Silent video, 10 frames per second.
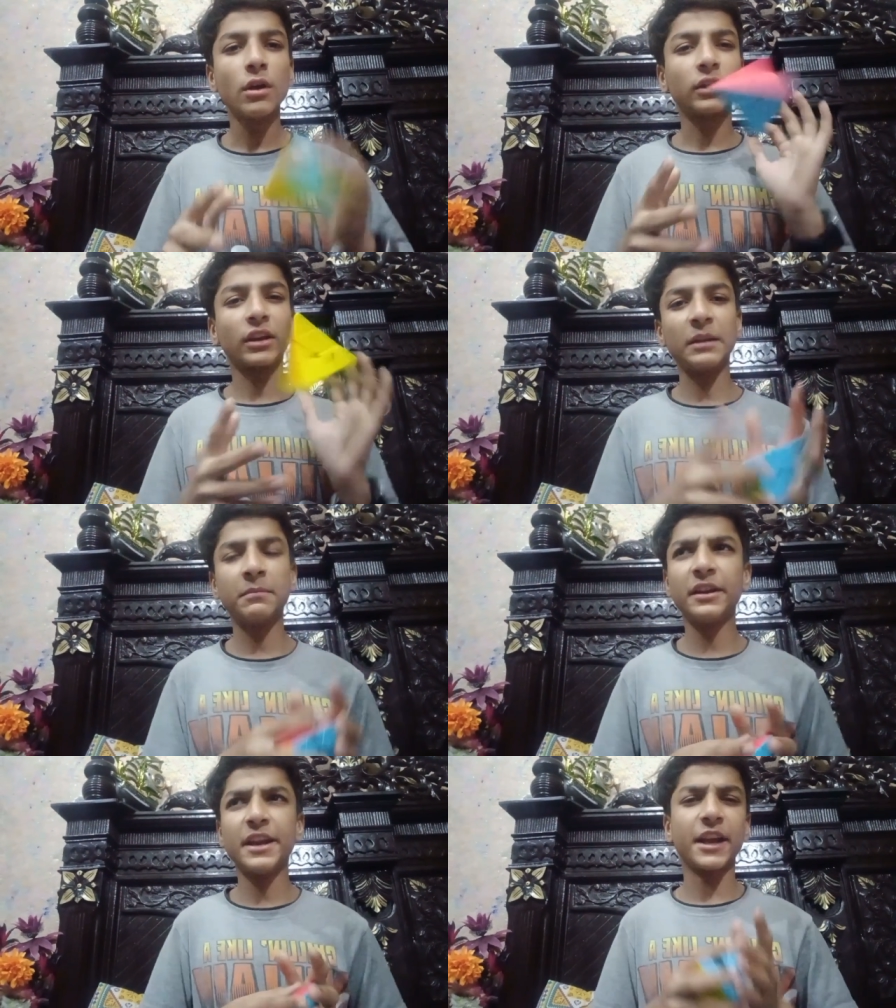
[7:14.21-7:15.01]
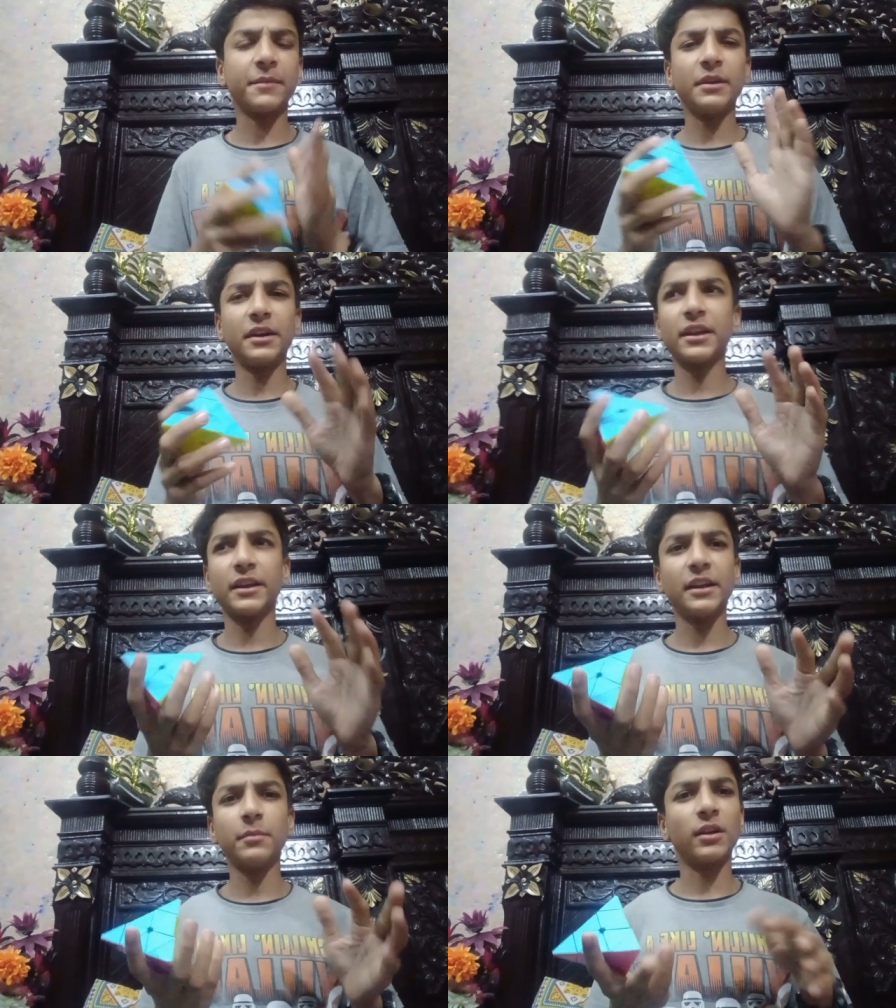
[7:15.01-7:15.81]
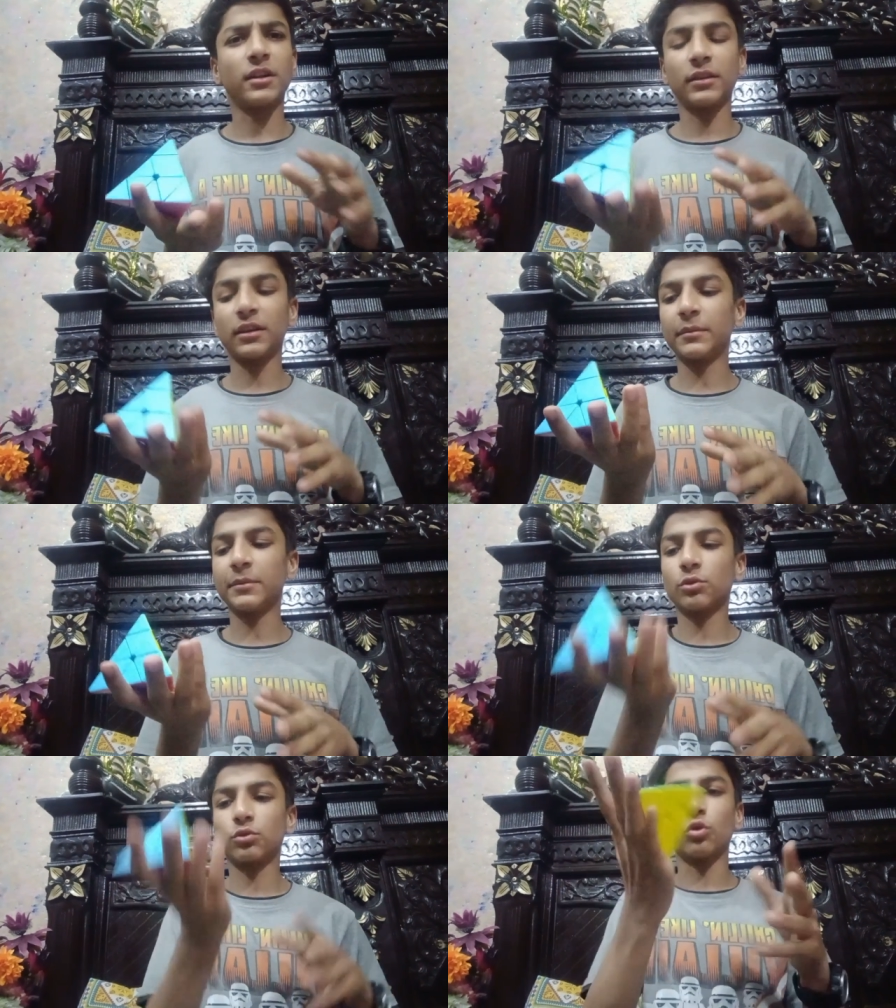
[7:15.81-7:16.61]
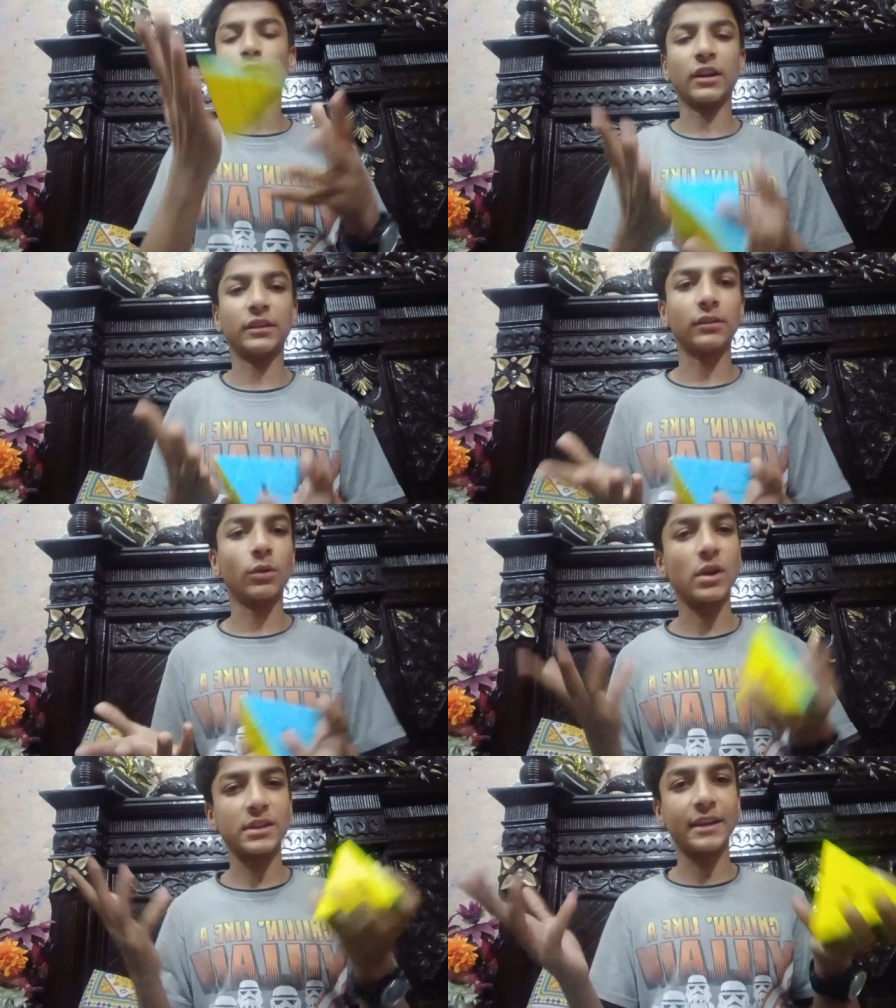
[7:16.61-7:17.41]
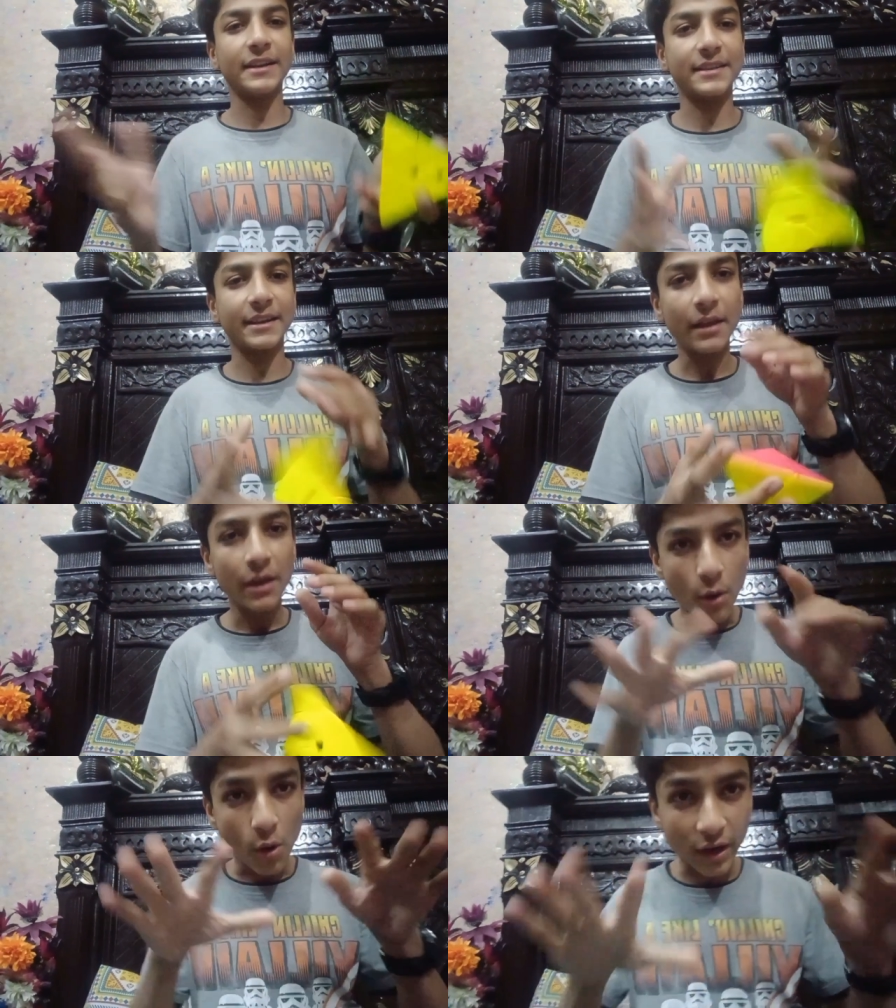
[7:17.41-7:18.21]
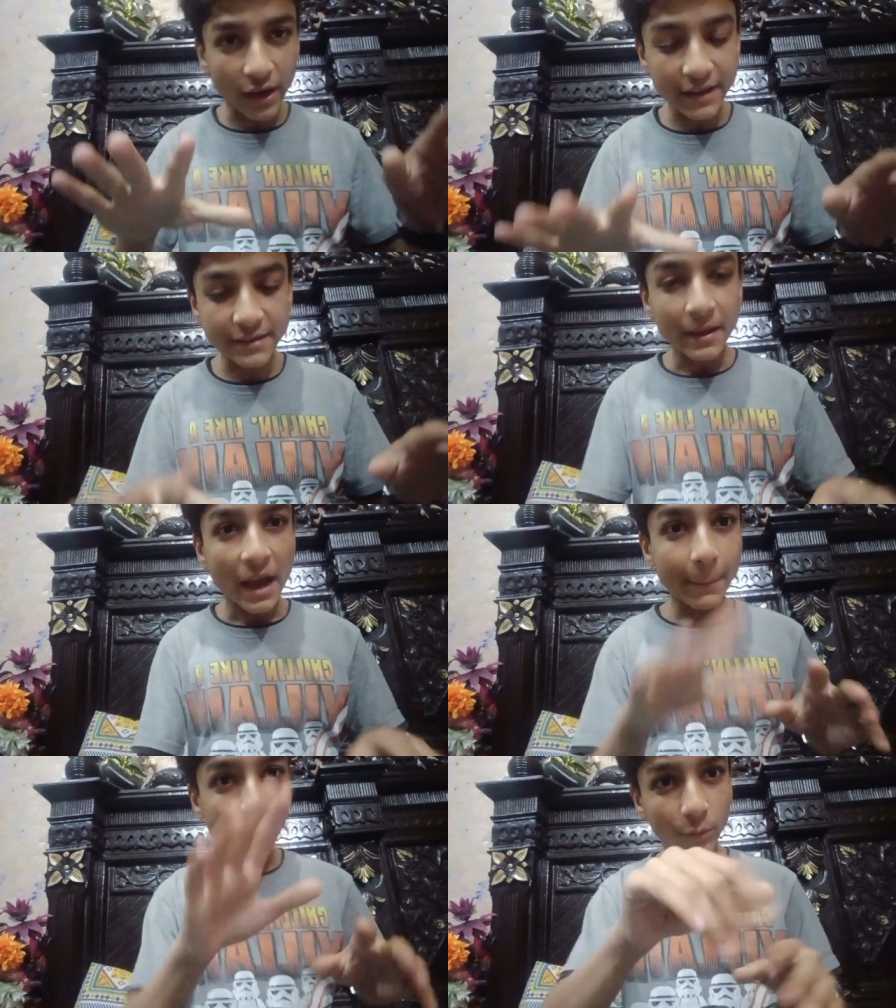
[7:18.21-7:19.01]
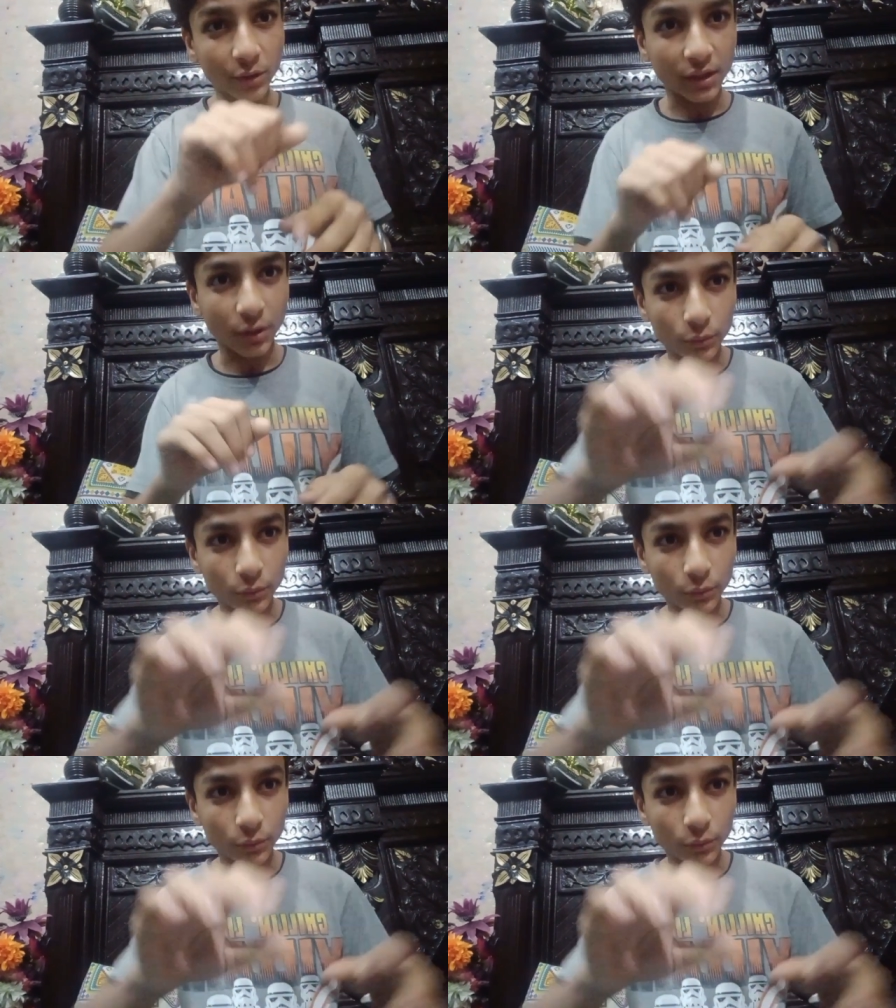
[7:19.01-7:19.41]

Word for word: तकरीबन एक मिनट या डेढ़ मिनट के अंदर अंदर मैं इसको सोल्व कर देता हूँ आसानी से ओके गाइज अभी आपको दिखाता